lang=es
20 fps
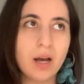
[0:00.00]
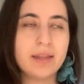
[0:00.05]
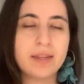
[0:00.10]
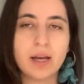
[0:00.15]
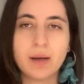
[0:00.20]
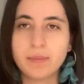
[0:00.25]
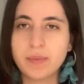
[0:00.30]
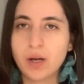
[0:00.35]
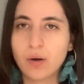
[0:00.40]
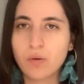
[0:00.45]

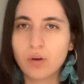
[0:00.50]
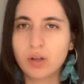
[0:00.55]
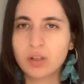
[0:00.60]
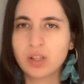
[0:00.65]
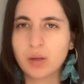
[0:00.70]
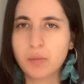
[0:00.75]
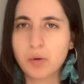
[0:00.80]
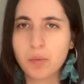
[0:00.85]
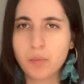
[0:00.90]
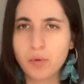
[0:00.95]
También cuando
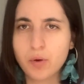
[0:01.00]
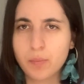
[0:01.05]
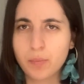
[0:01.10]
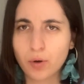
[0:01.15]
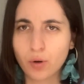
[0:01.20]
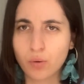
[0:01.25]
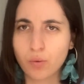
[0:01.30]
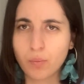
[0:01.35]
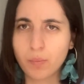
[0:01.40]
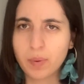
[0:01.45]
estamos muy
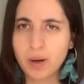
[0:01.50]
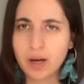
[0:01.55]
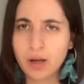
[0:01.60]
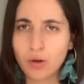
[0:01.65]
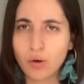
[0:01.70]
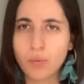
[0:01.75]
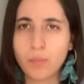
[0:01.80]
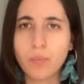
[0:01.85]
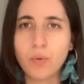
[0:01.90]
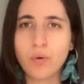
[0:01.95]

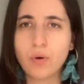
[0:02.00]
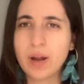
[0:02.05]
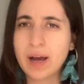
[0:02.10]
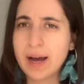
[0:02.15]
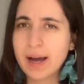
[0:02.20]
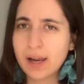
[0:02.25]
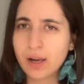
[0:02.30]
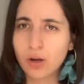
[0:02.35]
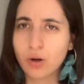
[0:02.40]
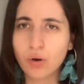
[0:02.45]
preocupados por
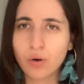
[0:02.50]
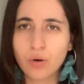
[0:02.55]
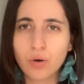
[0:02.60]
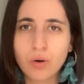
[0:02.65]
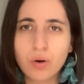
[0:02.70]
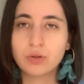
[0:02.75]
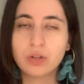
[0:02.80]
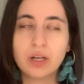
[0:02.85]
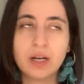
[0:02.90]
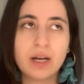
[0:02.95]
algo.
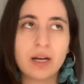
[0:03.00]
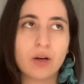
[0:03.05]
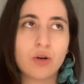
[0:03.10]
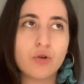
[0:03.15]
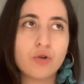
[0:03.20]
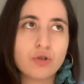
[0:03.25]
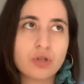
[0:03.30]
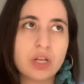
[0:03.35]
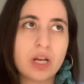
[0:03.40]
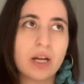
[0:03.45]
Otra
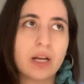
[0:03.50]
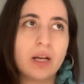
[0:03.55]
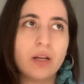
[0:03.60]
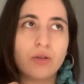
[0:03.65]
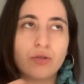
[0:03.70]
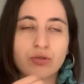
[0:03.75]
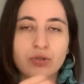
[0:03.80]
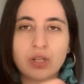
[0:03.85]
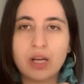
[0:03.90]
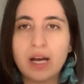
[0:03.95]
cosa que
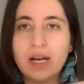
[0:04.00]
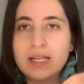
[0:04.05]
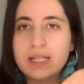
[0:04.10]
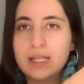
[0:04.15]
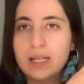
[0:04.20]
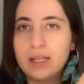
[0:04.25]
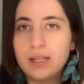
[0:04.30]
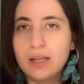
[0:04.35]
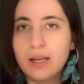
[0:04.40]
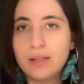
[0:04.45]
nos,
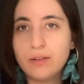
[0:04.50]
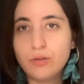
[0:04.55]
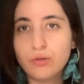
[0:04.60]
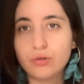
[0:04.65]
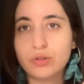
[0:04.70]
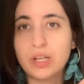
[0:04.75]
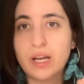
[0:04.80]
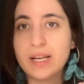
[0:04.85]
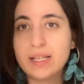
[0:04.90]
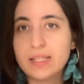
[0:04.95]
hace,
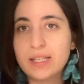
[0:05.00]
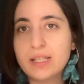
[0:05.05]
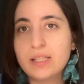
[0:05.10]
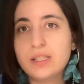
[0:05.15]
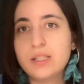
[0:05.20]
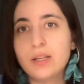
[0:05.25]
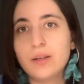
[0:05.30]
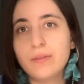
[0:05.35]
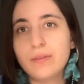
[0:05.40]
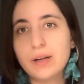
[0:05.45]
nos hace
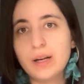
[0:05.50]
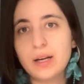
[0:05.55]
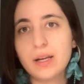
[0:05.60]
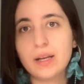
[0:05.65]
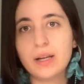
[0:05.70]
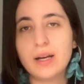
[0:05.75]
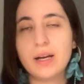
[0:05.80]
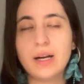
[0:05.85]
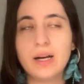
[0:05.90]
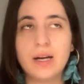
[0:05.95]

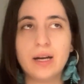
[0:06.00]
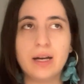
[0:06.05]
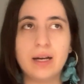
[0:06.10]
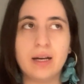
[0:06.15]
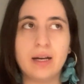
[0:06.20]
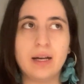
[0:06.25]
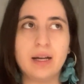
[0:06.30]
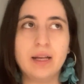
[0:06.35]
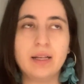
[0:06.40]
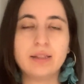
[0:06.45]
llevar
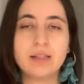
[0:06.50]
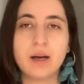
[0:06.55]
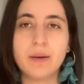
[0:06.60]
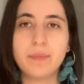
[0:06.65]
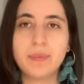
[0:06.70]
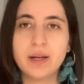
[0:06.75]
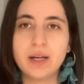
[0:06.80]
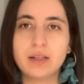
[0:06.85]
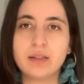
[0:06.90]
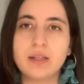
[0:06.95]
a estas
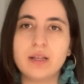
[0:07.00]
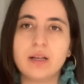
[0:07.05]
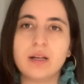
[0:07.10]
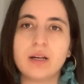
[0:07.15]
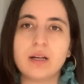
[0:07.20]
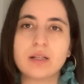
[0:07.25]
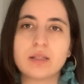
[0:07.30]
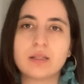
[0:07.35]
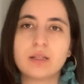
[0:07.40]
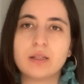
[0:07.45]

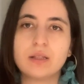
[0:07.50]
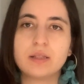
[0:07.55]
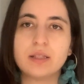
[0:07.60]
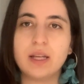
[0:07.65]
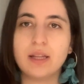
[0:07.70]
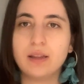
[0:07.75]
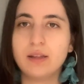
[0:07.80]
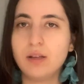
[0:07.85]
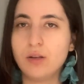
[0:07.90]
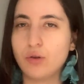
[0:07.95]
prácticas,
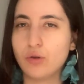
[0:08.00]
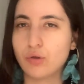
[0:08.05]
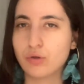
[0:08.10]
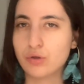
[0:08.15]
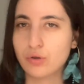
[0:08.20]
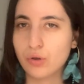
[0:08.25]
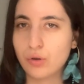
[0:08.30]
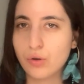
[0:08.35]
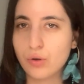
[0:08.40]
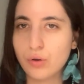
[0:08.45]
sentirnos
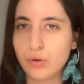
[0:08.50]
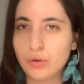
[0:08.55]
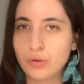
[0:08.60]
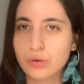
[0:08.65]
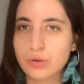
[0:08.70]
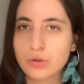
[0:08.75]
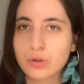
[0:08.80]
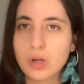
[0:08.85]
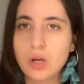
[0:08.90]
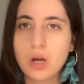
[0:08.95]

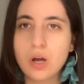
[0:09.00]
solos.